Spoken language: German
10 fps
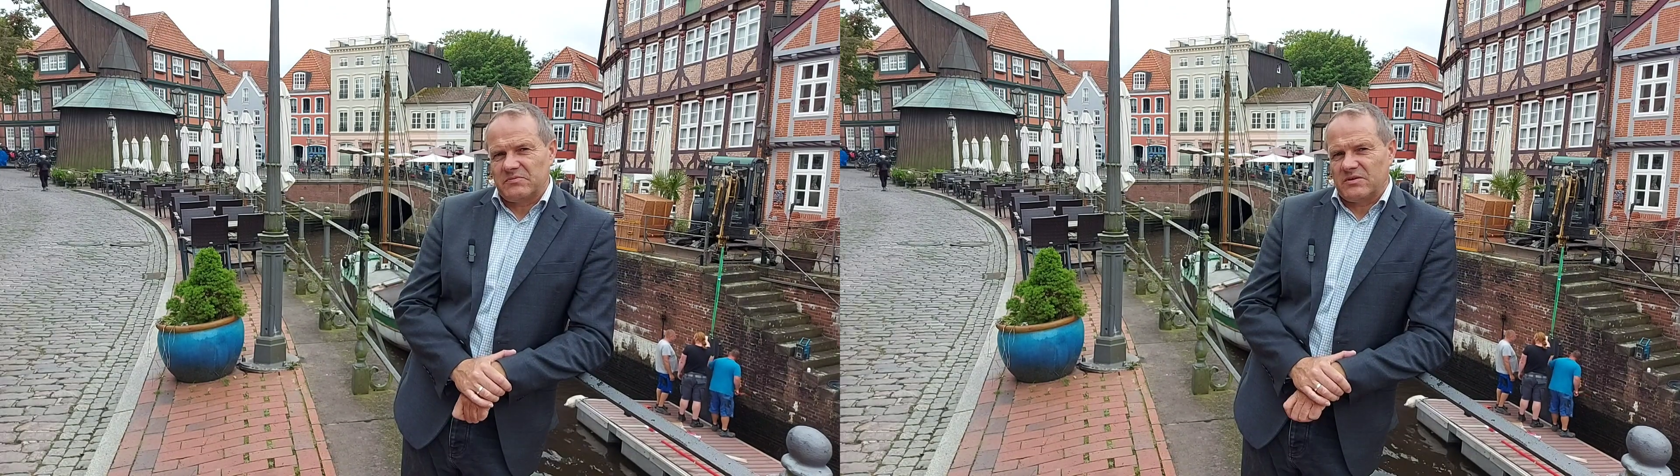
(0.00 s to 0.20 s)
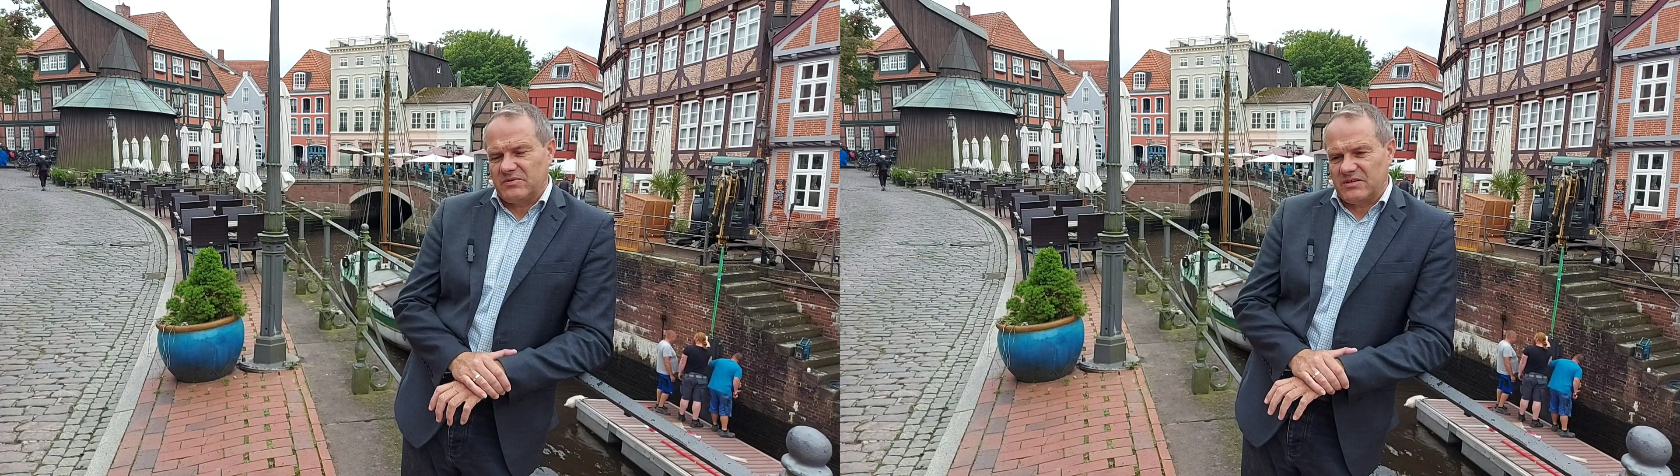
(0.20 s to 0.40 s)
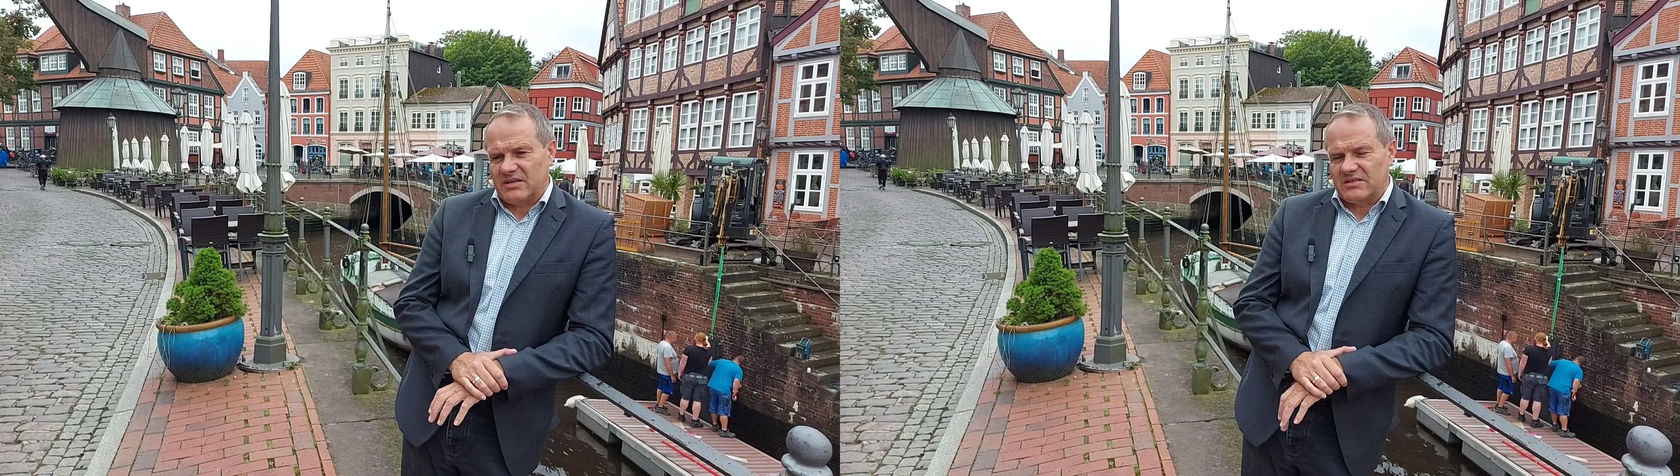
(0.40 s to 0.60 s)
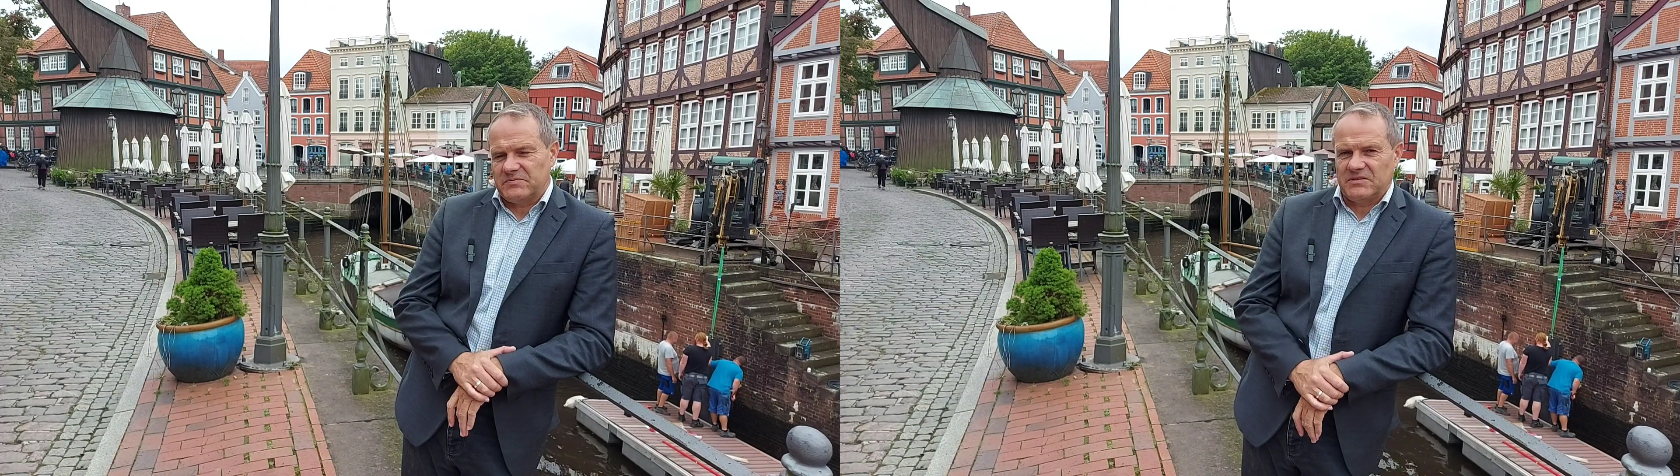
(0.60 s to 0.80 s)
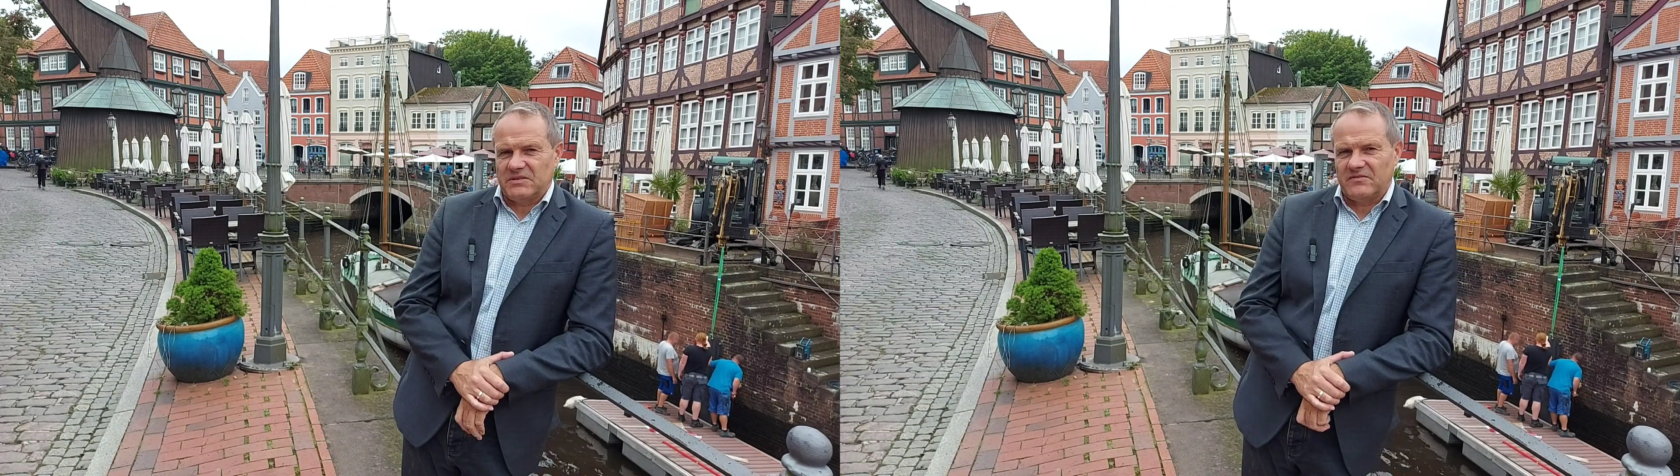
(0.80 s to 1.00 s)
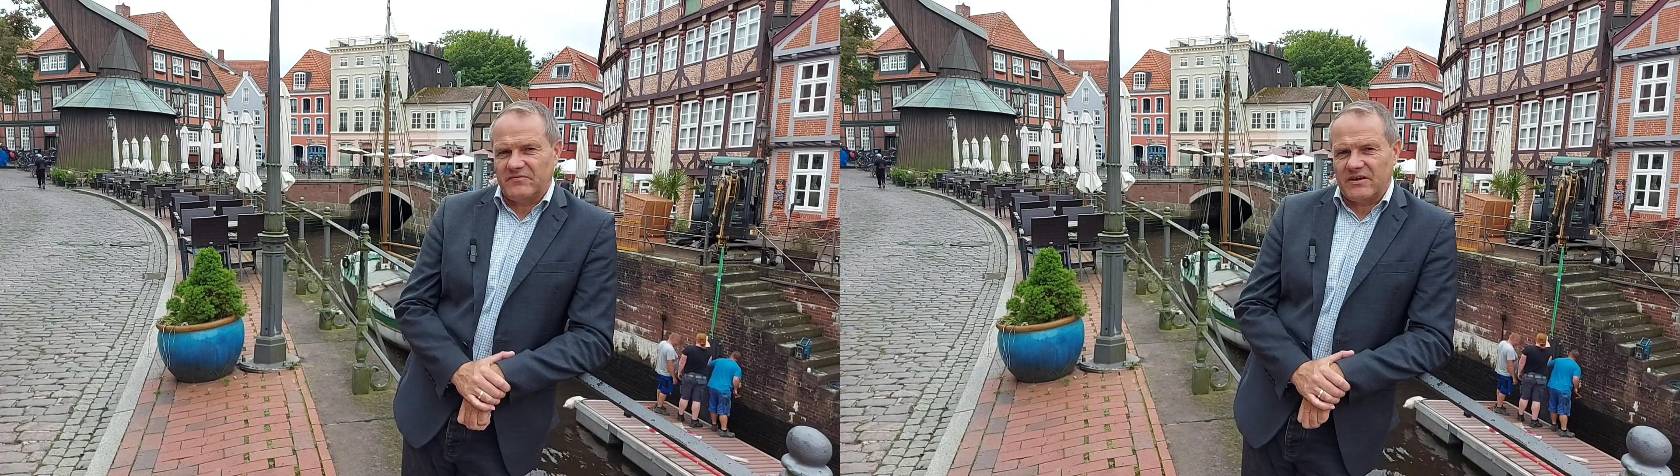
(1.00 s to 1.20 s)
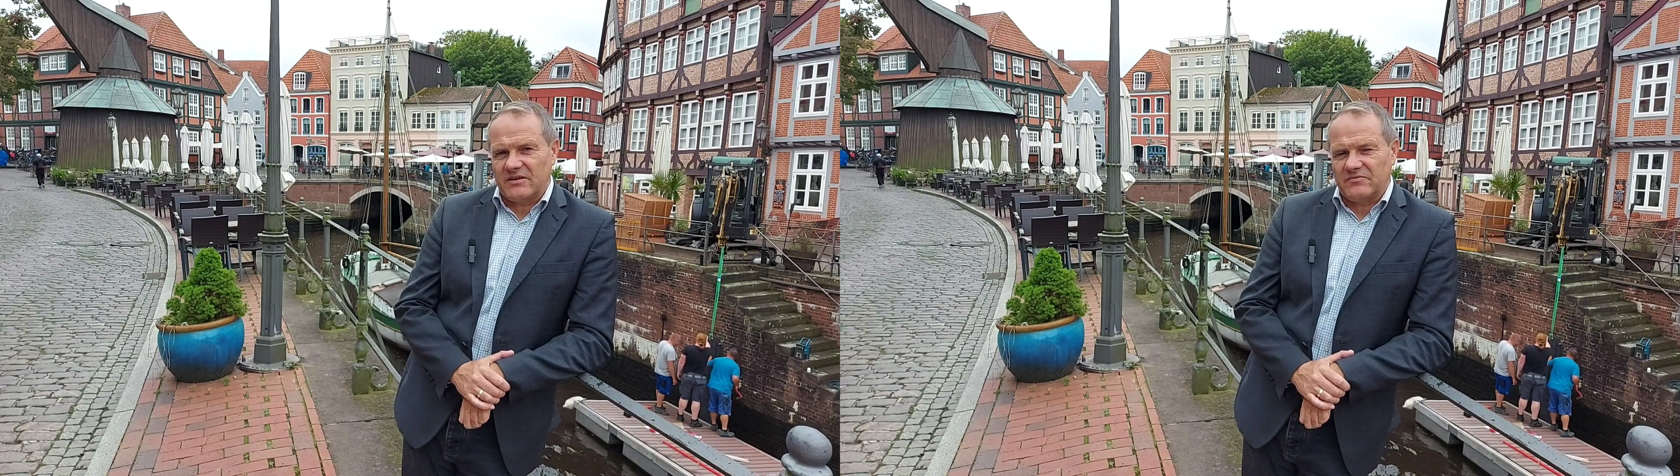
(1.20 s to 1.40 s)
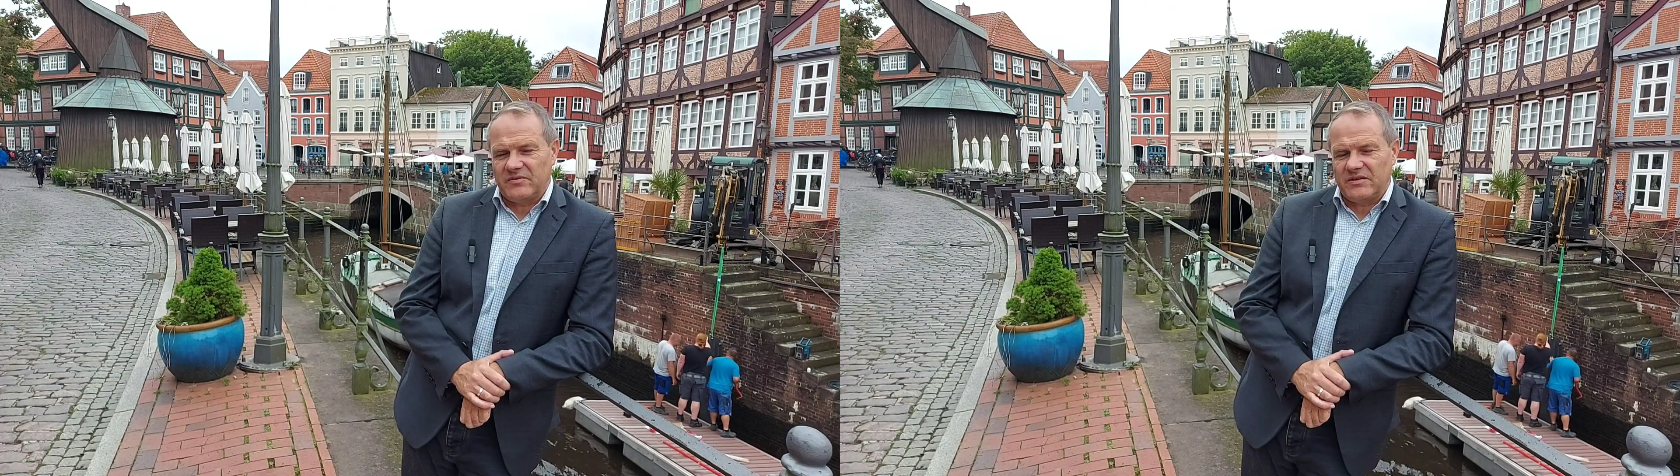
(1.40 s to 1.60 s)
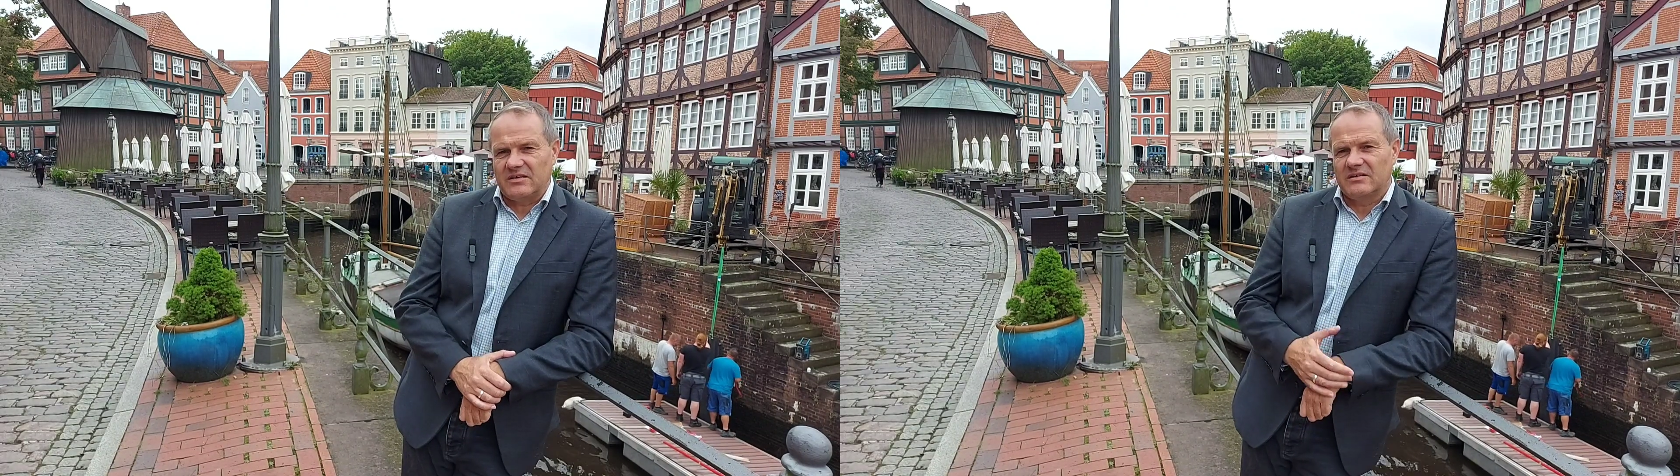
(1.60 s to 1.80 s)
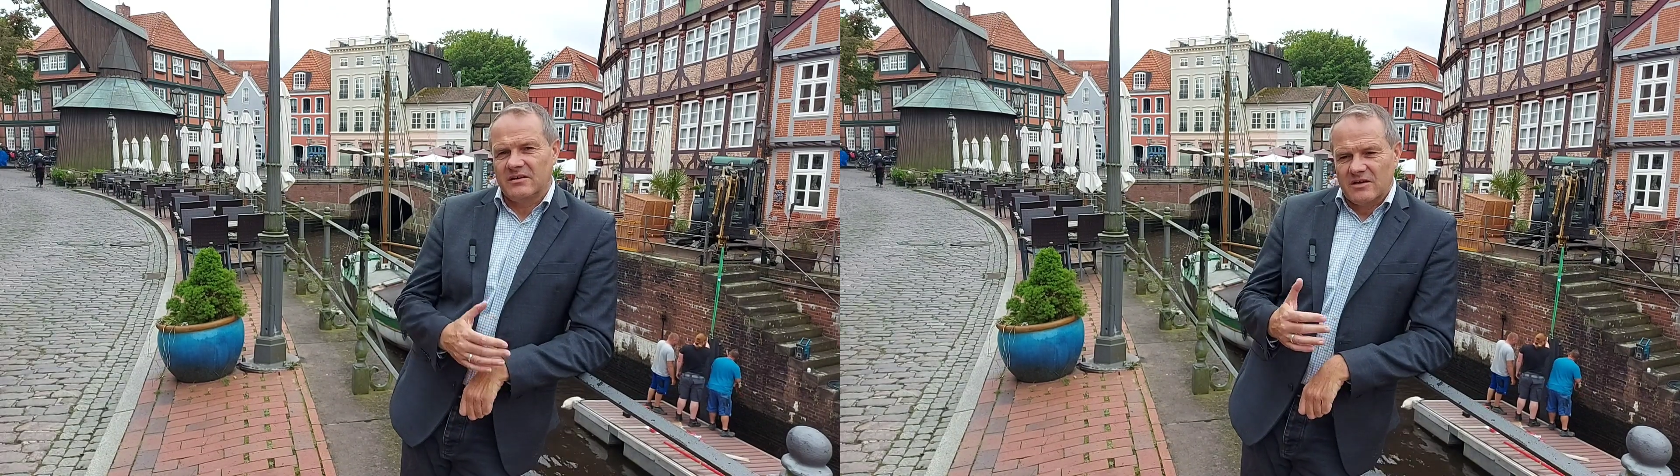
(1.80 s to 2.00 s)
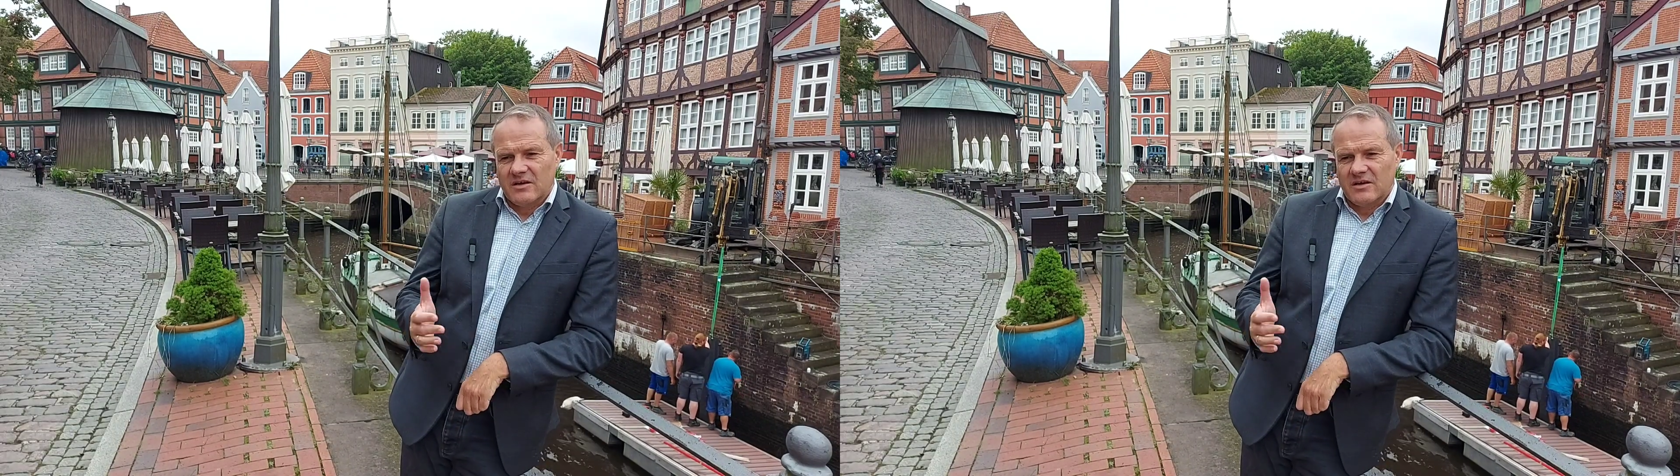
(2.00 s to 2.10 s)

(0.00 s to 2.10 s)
Wir haben hier ganz wichtige Fahrradwege,